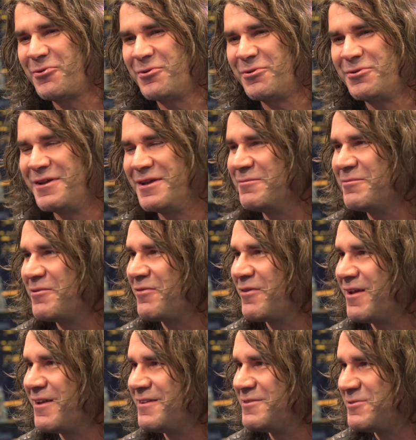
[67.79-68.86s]
doğru değil mi
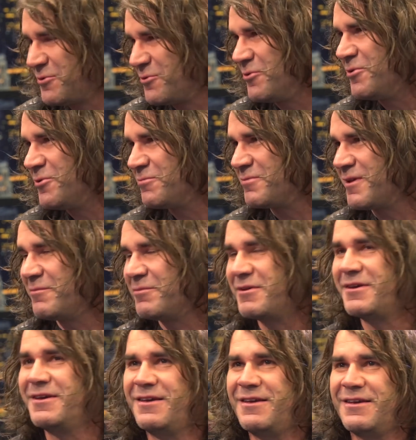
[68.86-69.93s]
falan soruyorum tabii
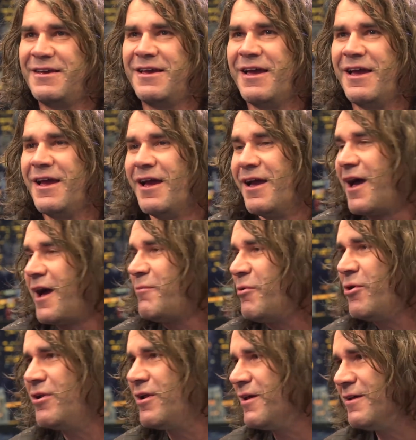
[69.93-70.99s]
ki. Ama
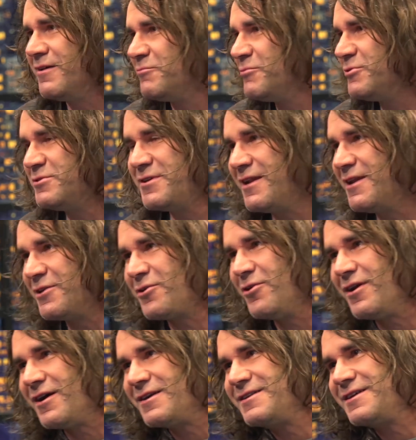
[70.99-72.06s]
öyle, müzisyenlik
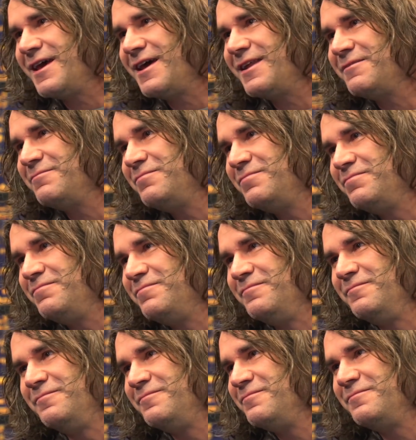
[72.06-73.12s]
öyle artık yani
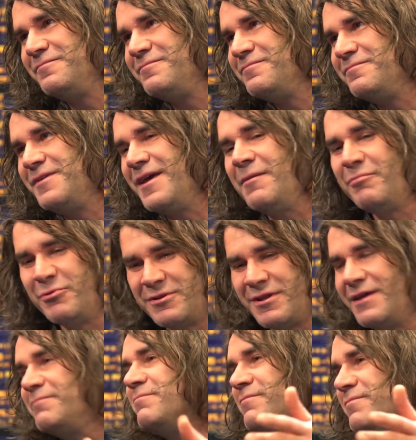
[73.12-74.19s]
ya
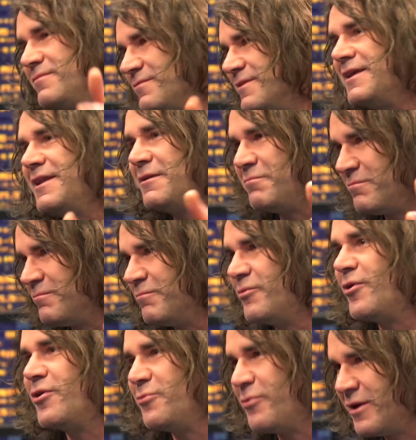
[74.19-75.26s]
burada diyelim
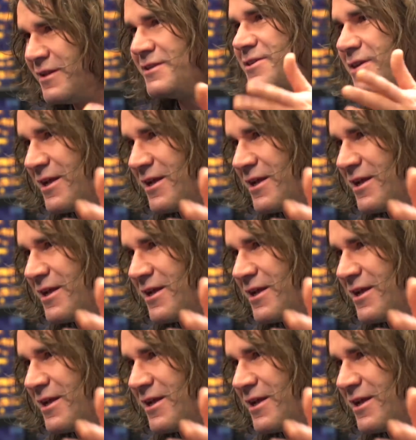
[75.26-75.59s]
Broadway'de